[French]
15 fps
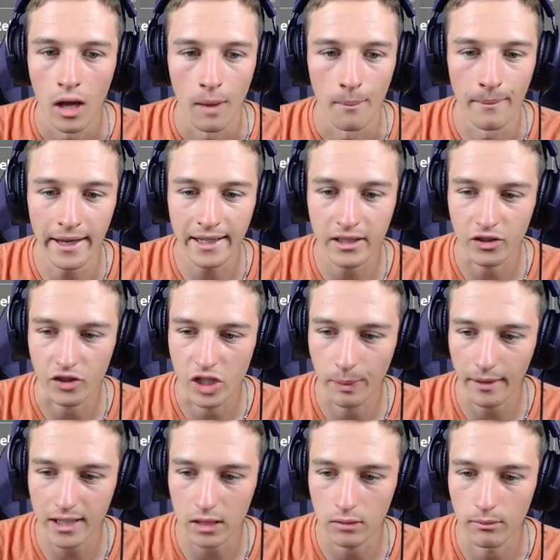Mec, j'ai
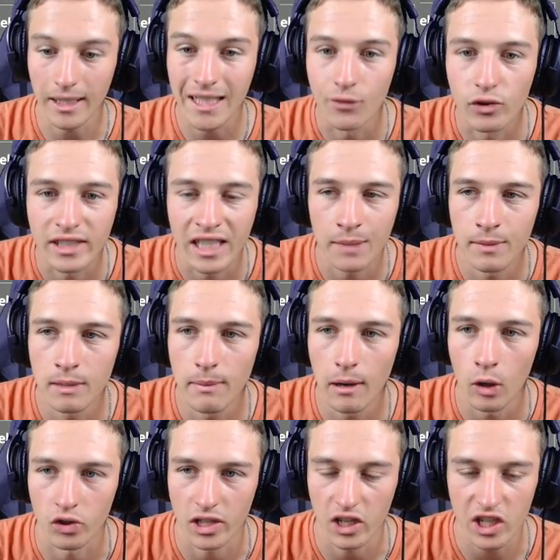presque. Mec, il vaut 5000 balles,
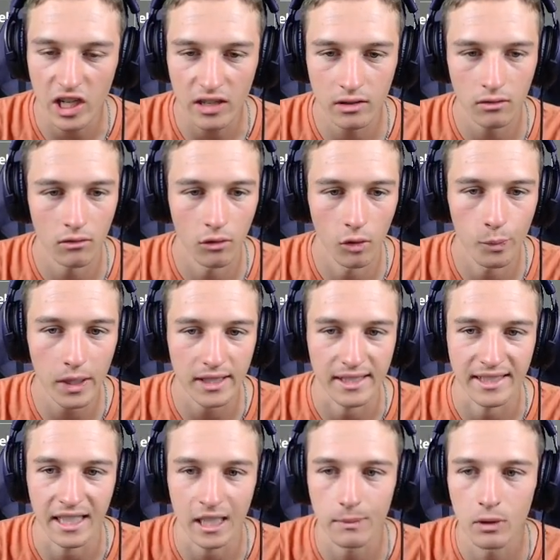on se l'achète Au pire, c'est
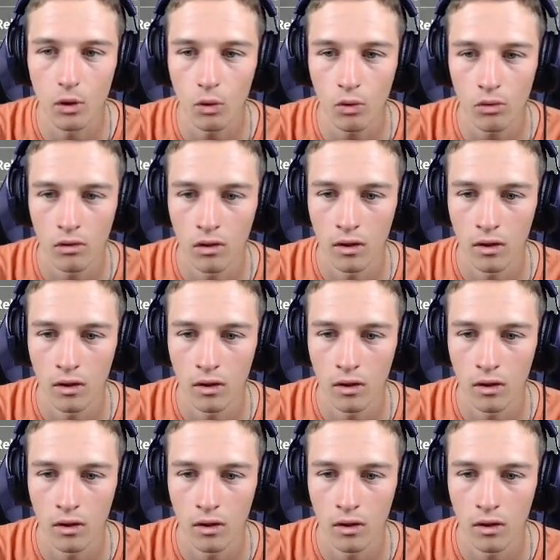5000 euros.